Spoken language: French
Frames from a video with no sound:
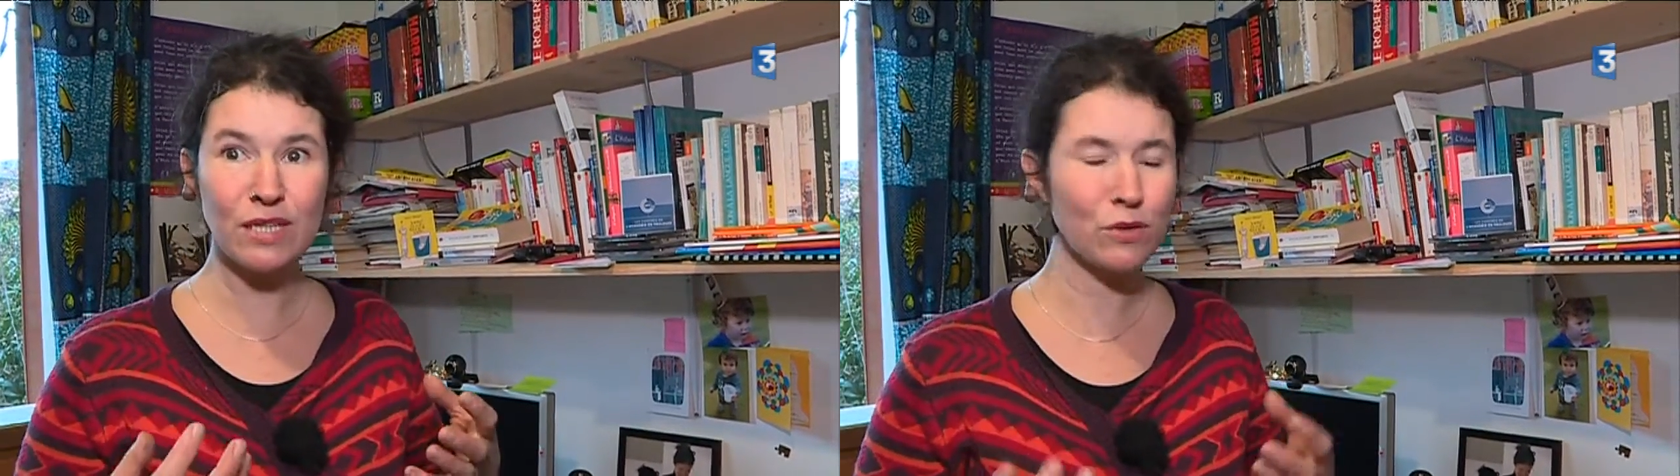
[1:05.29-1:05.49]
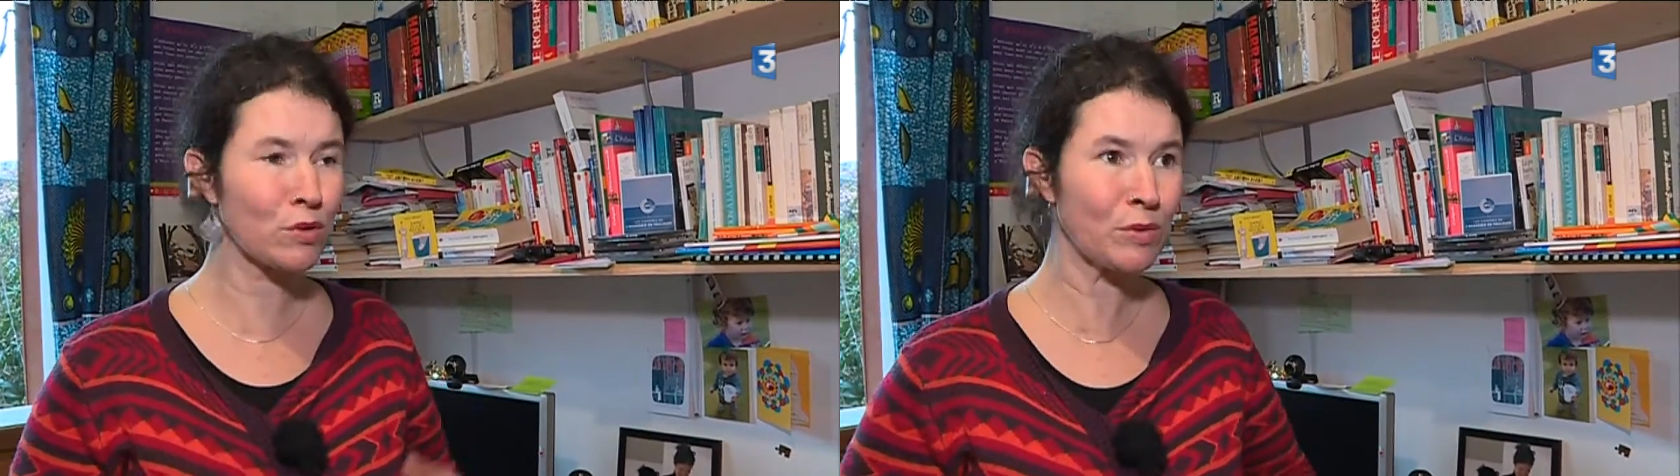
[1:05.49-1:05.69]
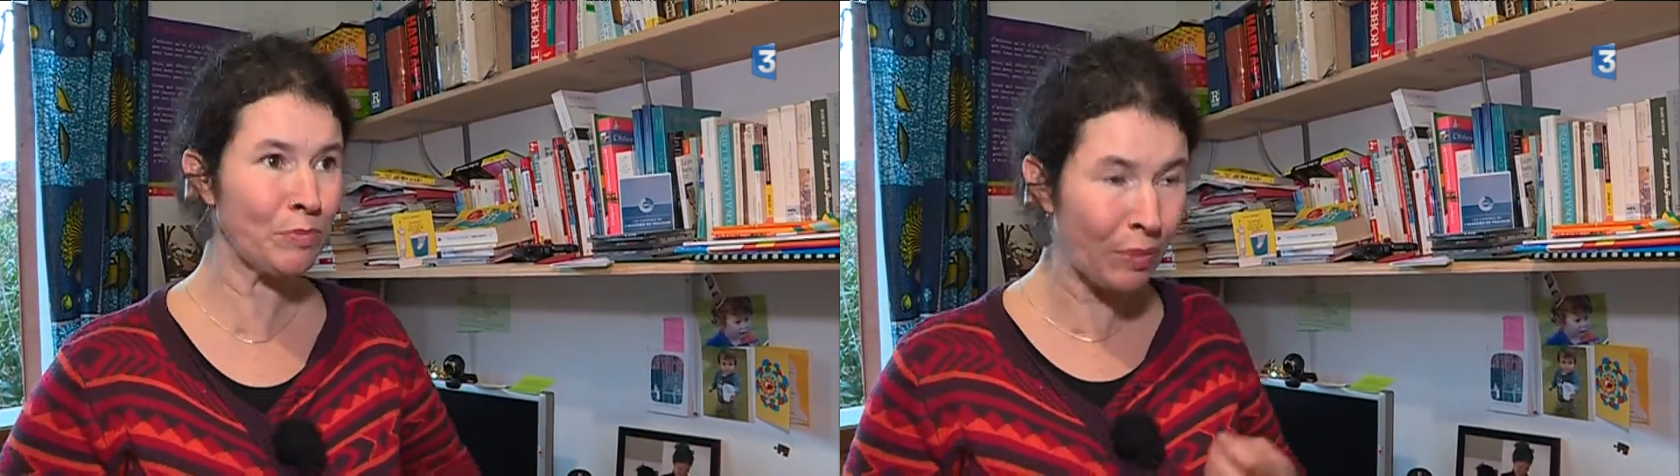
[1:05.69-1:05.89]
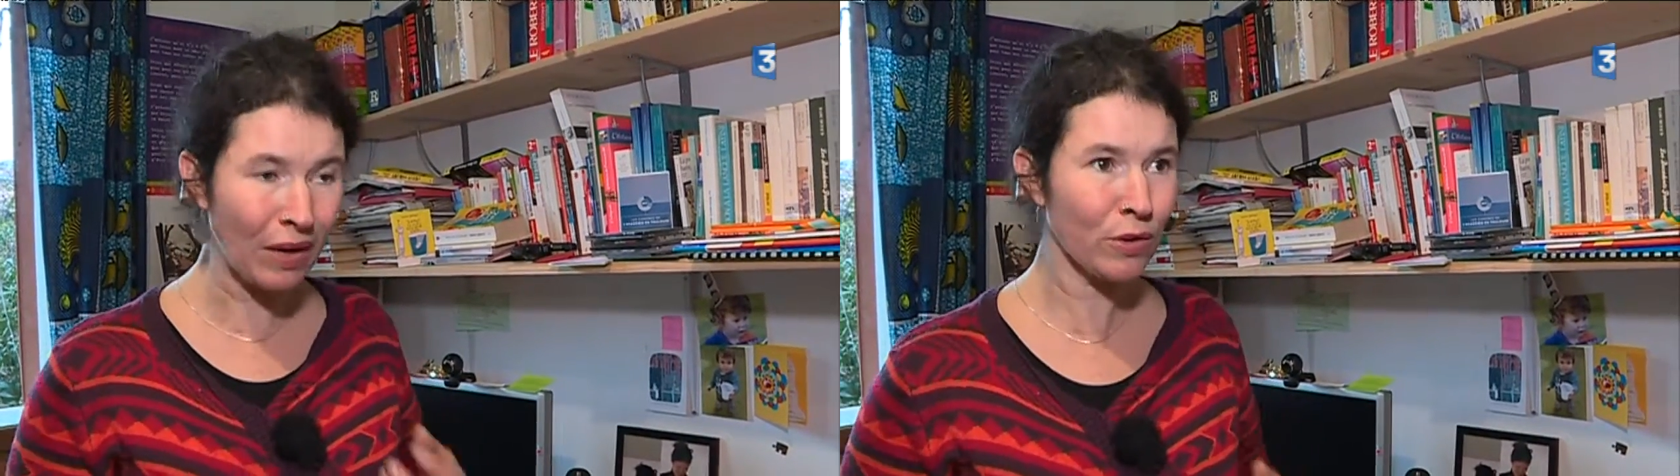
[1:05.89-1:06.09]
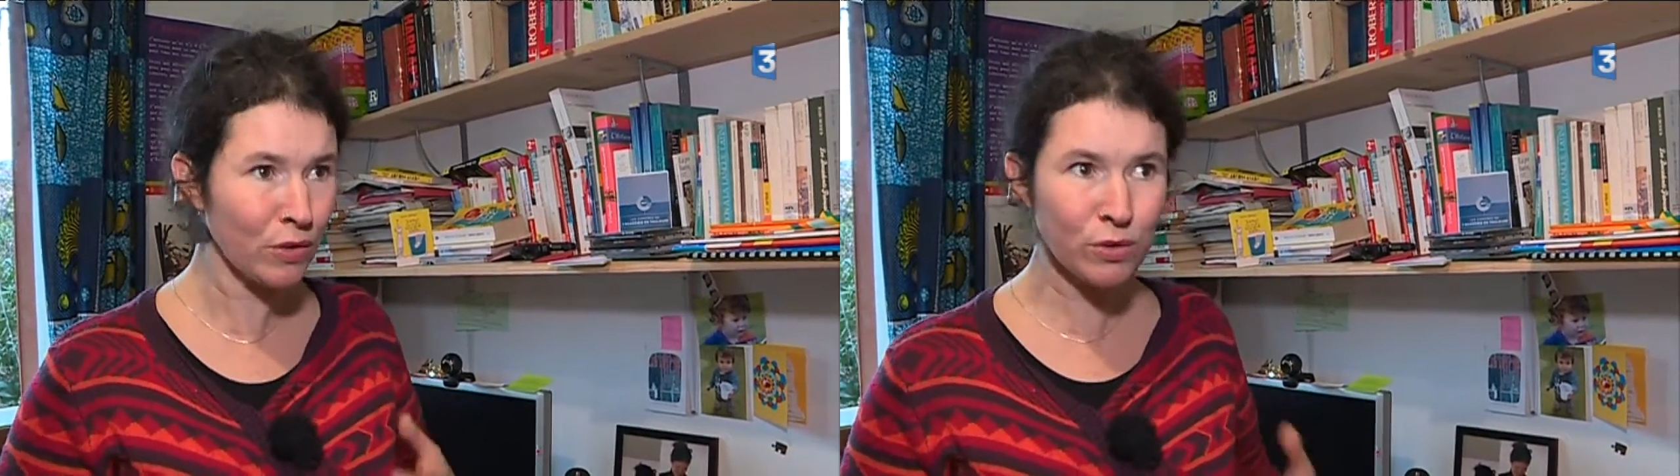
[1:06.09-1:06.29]
Je ne suis
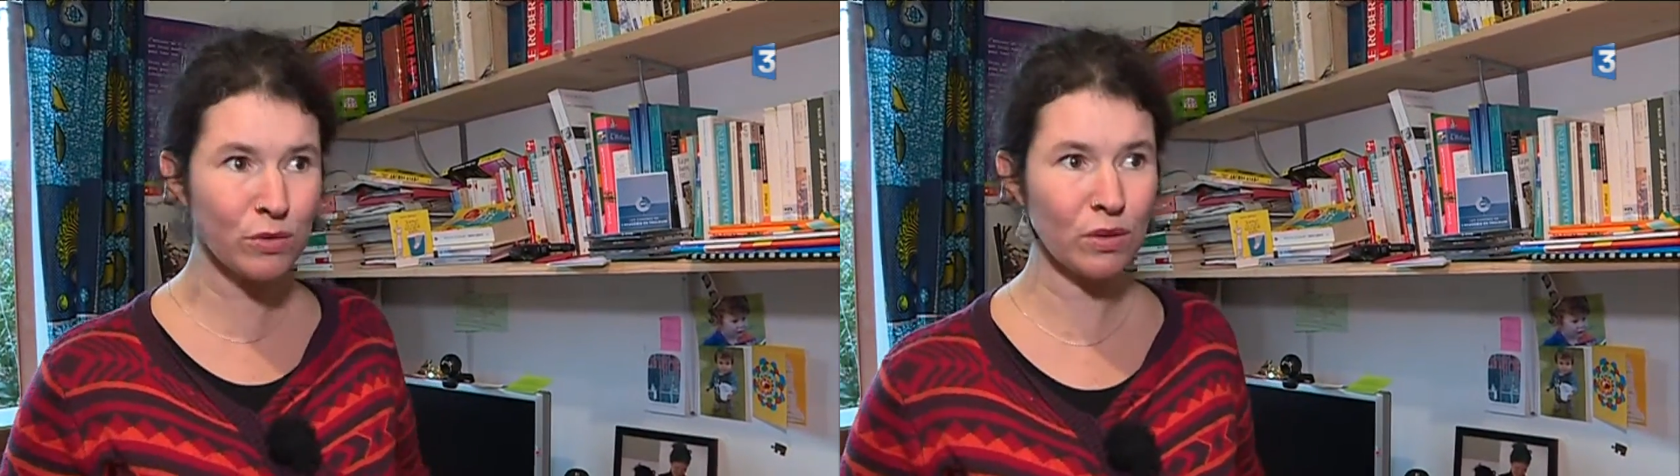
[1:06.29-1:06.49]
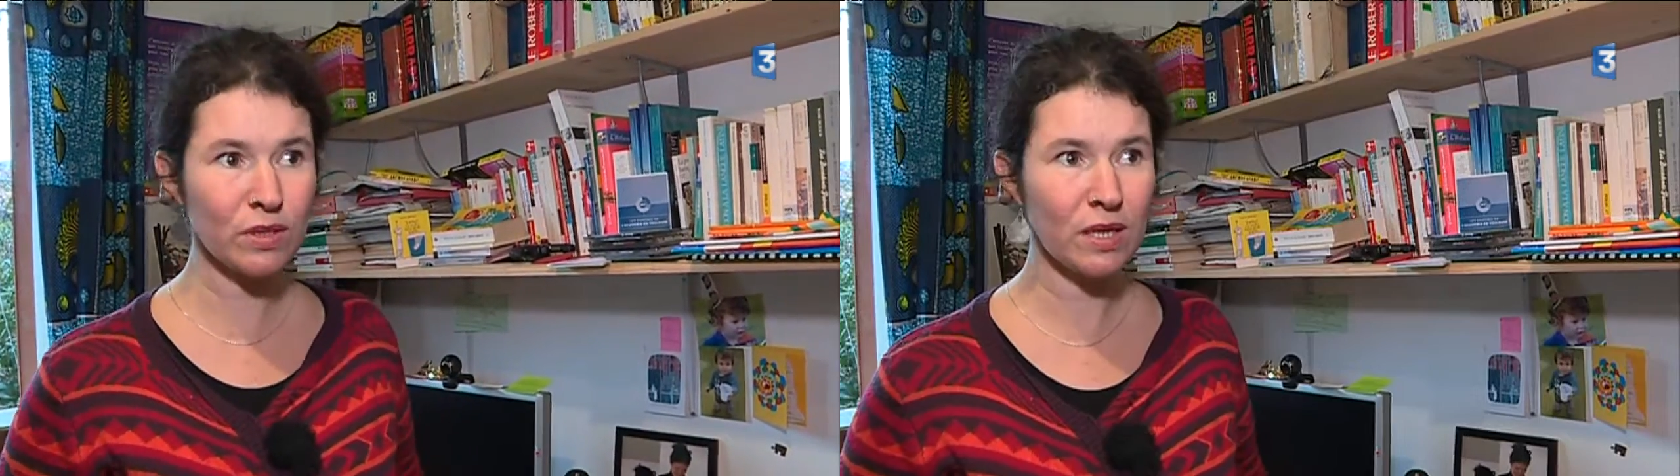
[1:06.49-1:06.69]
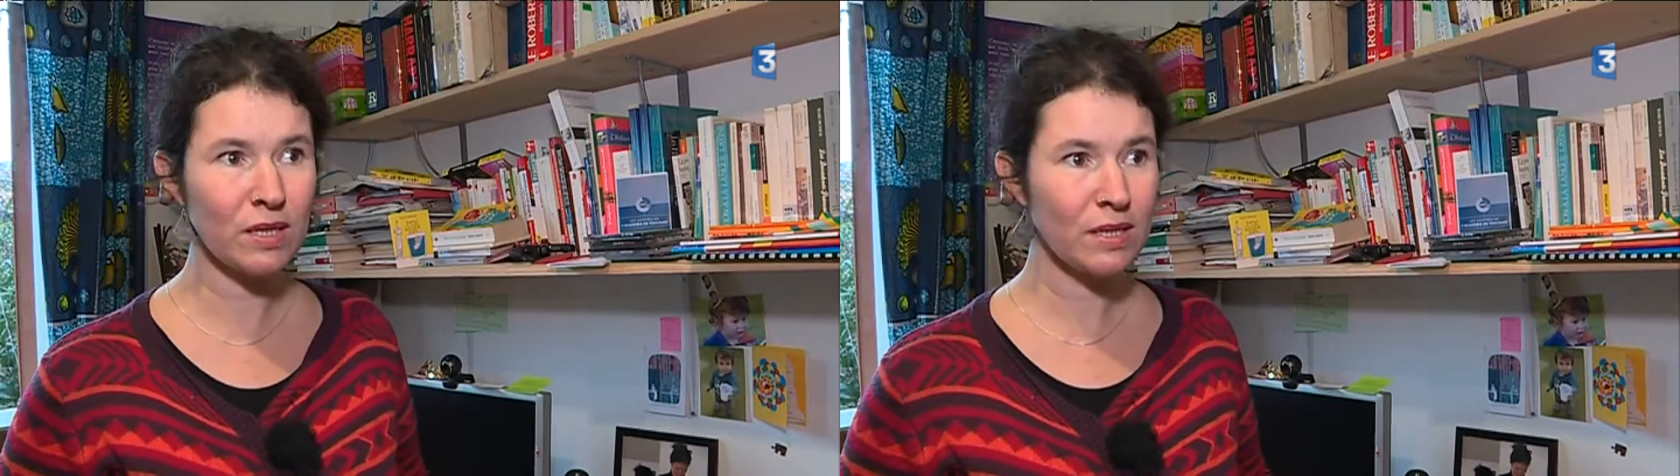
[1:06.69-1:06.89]
pas que sourde.